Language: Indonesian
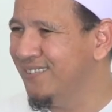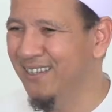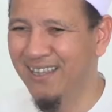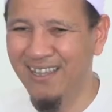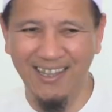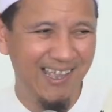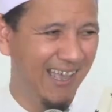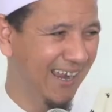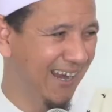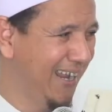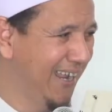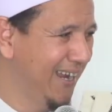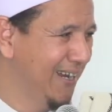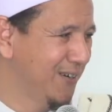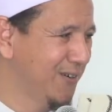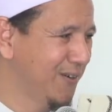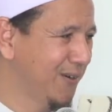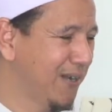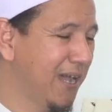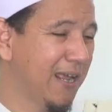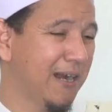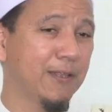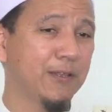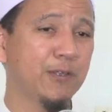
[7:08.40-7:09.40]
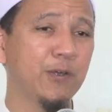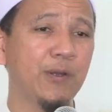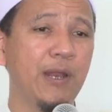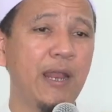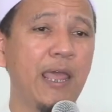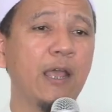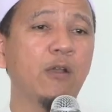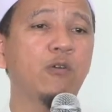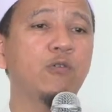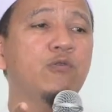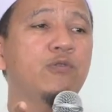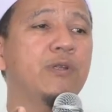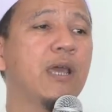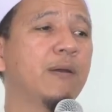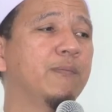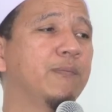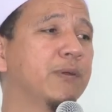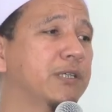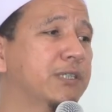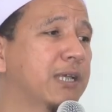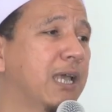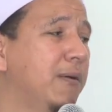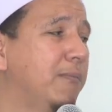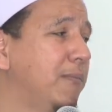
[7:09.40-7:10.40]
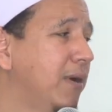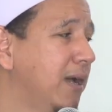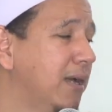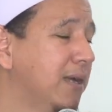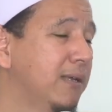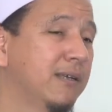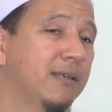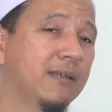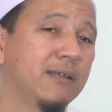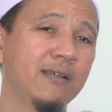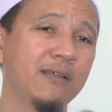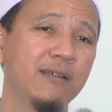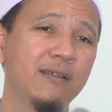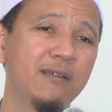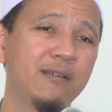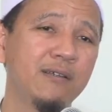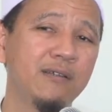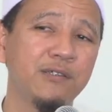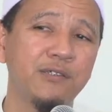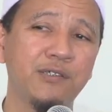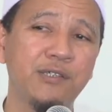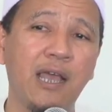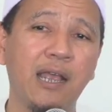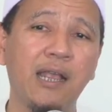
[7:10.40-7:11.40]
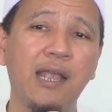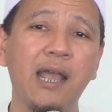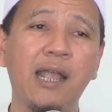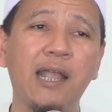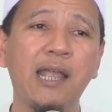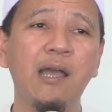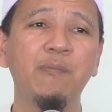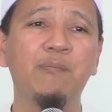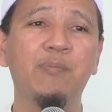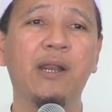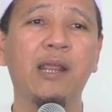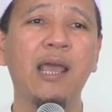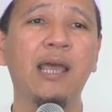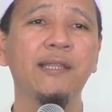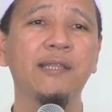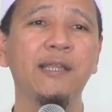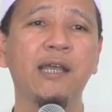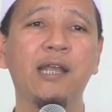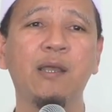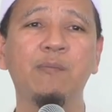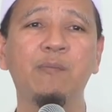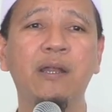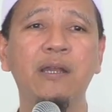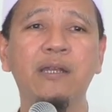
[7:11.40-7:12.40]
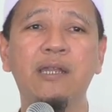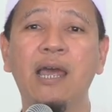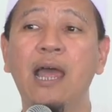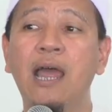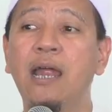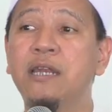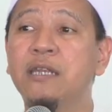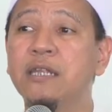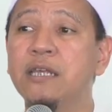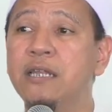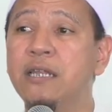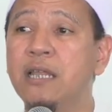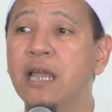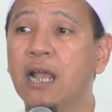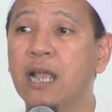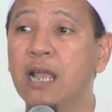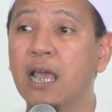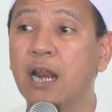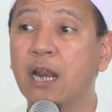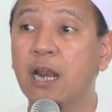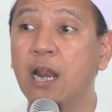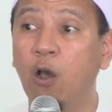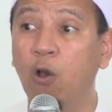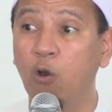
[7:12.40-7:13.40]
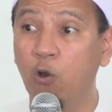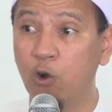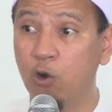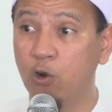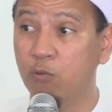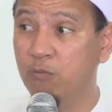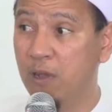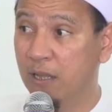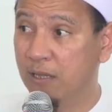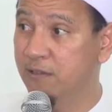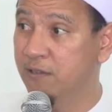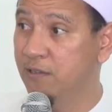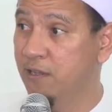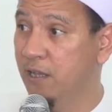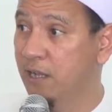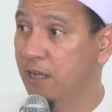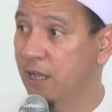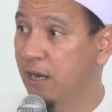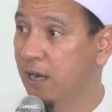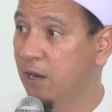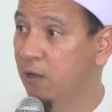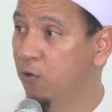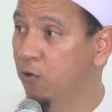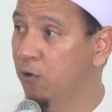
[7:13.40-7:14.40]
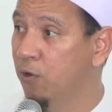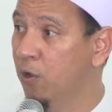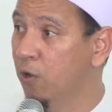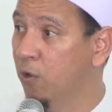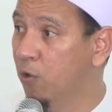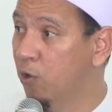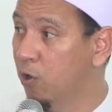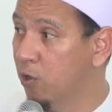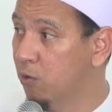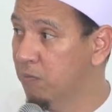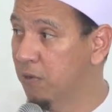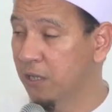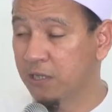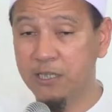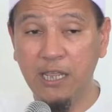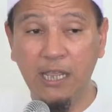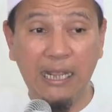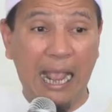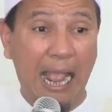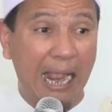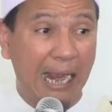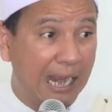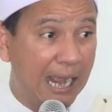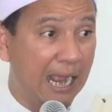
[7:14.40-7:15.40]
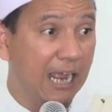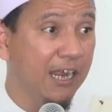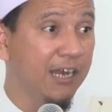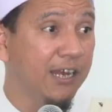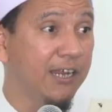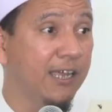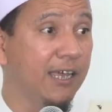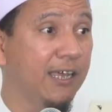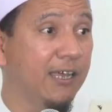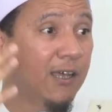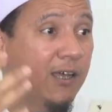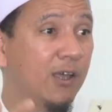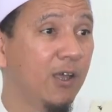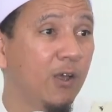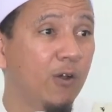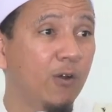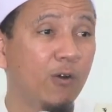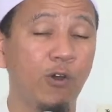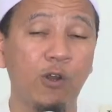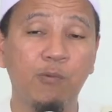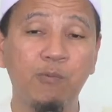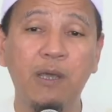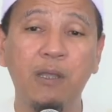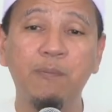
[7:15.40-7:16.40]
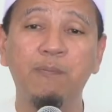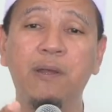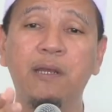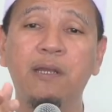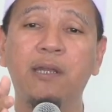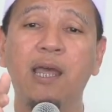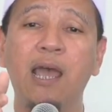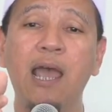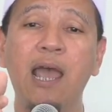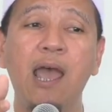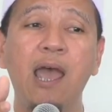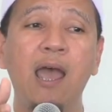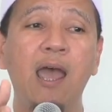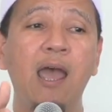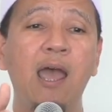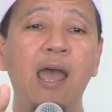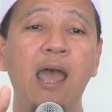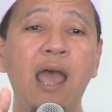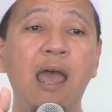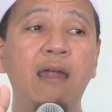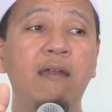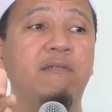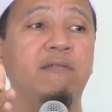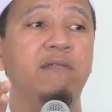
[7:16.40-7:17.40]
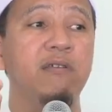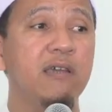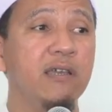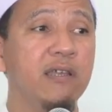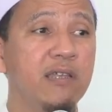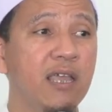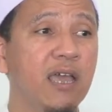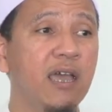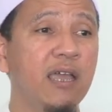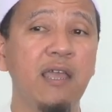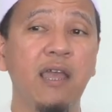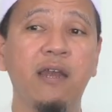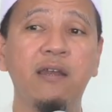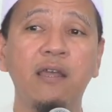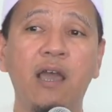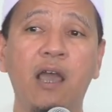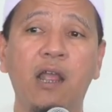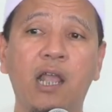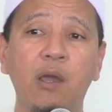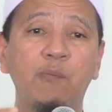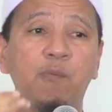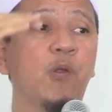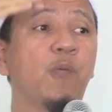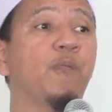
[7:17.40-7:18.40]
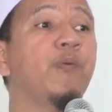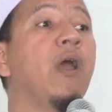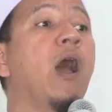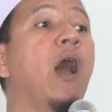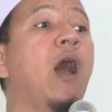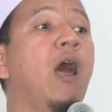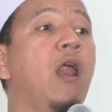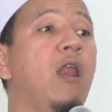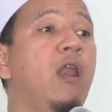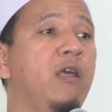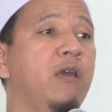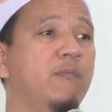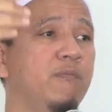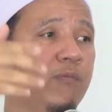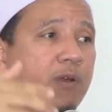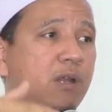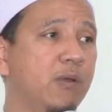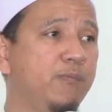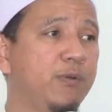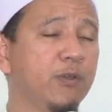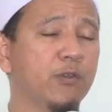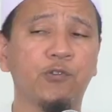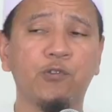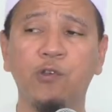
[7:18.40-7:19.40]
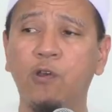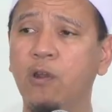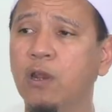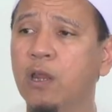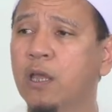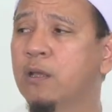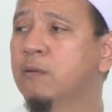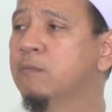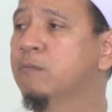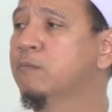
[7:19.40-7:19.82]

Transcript: Ya naik dokar atau naik kuda bersama. Sang kakak berkata kepada adiknya karena hormat ya, karena hormat nih kakak ini ya, hormat pada adiknya yang dianggap lebih alim, lebih soleh.